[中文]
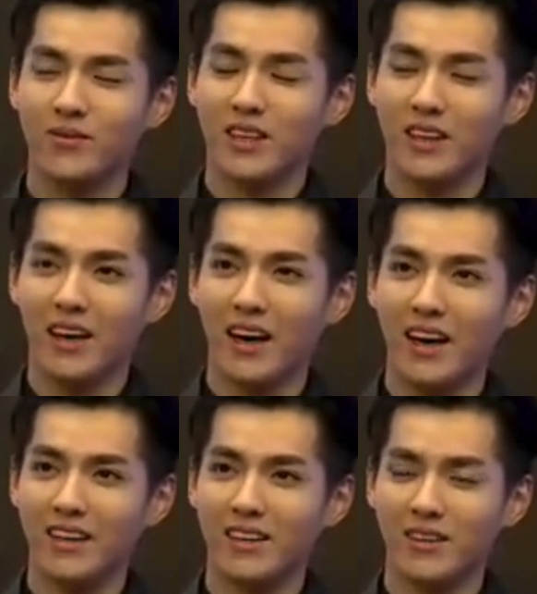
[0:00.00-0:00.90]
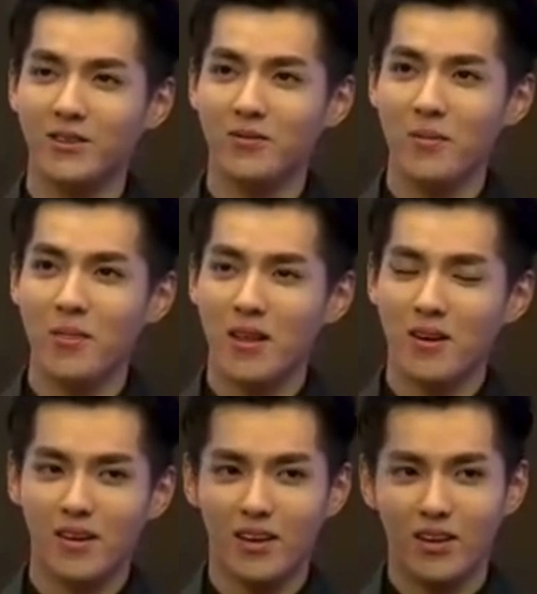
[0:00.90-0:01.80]
可爱，然后，
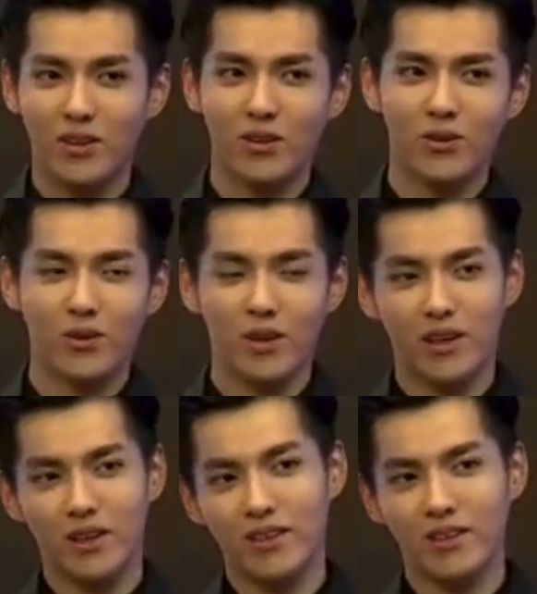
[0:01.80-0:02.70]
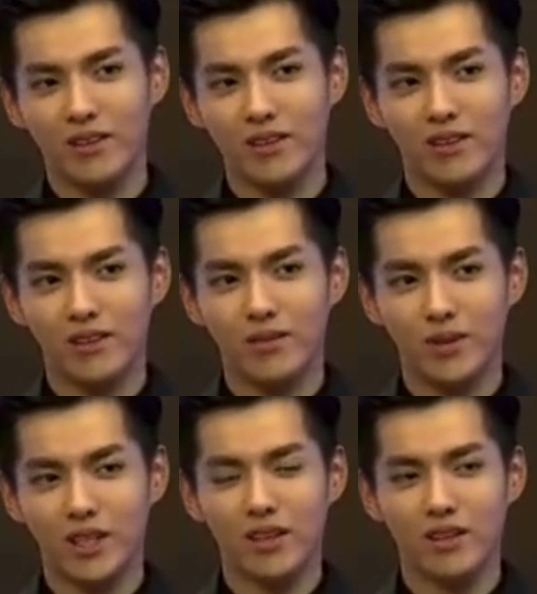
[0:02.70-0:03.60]
然后又呃，比
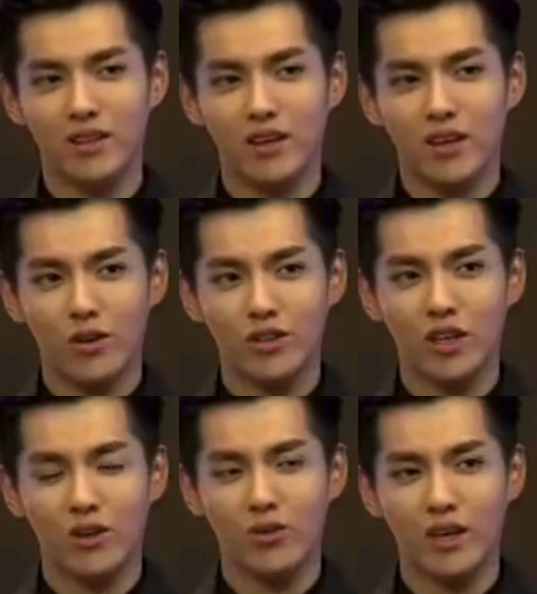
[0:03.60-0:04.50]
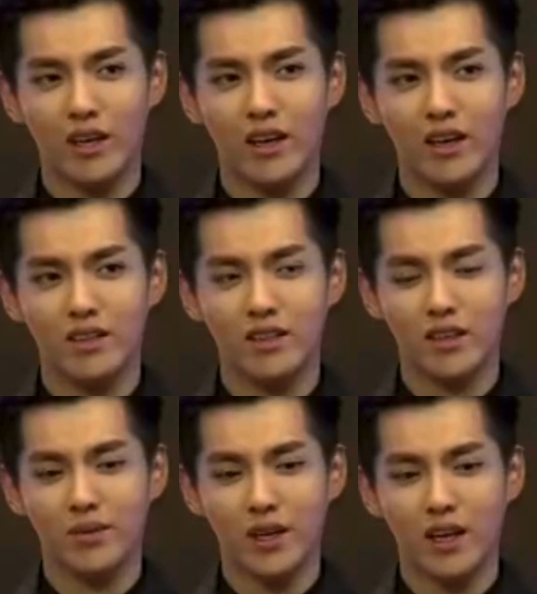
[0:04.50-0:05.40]
较会照顾人啊，性
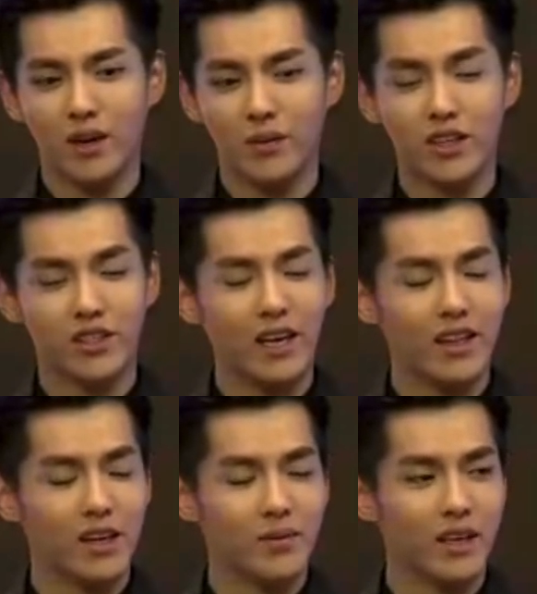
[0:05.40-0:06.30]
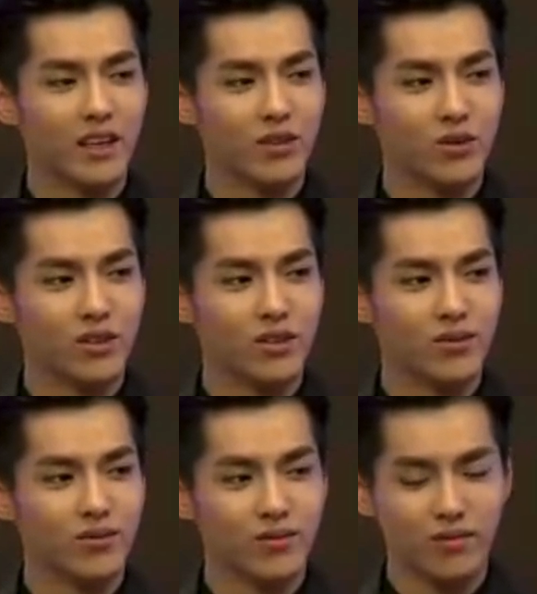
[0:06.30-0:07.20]
格比较好，比较善良吧，应该说是，
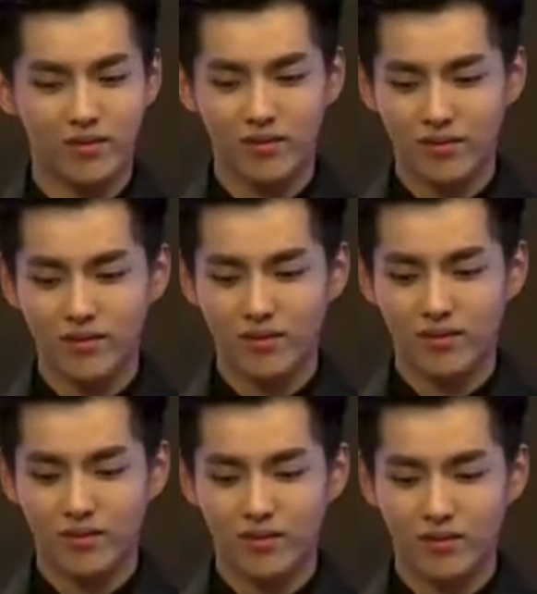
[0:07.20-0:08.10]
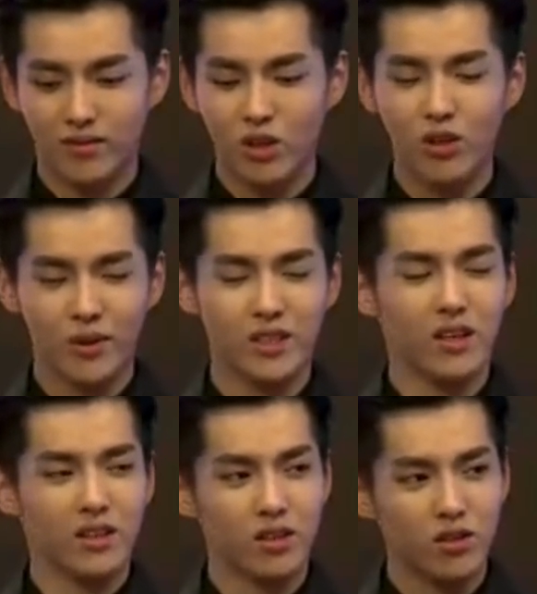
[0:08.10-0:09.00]
嗯，都是比
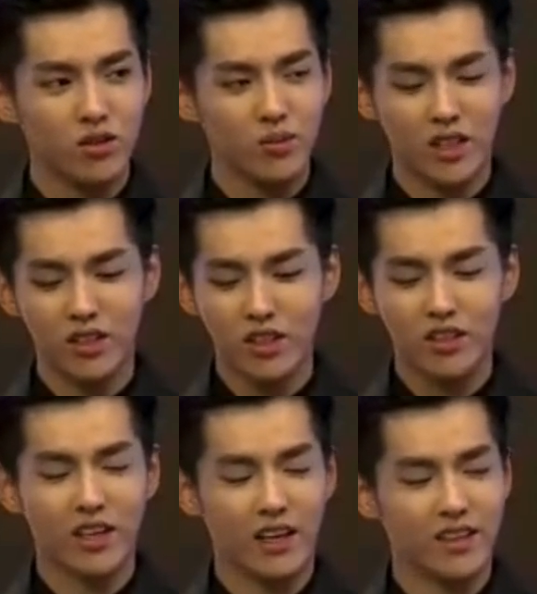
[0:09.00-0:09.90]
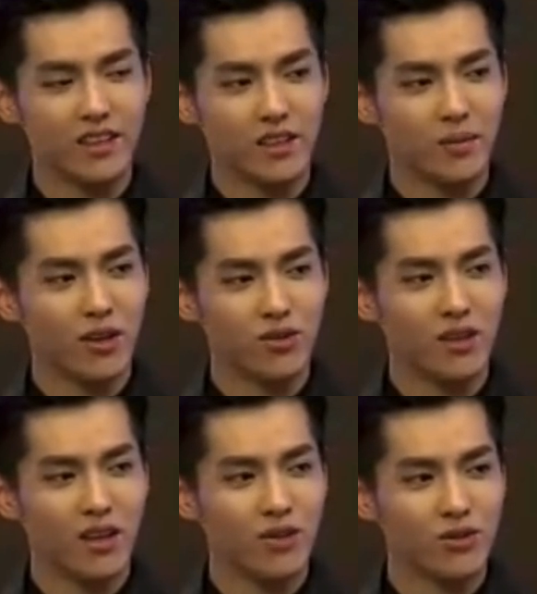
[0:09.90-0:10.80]
较都是比较正常的一些标准
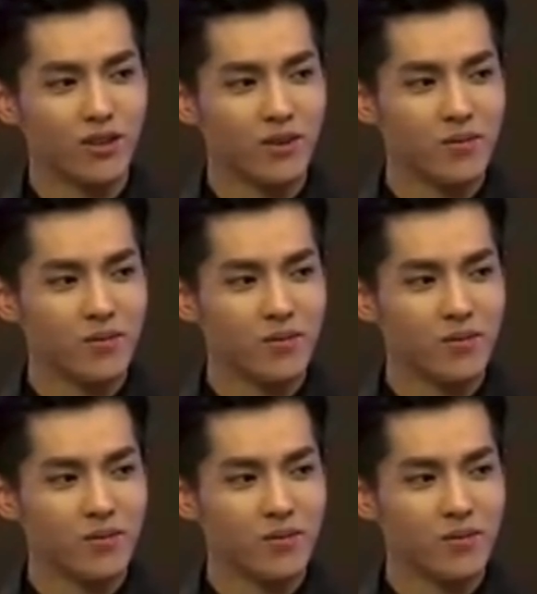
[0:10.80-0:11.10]
了，我觉得。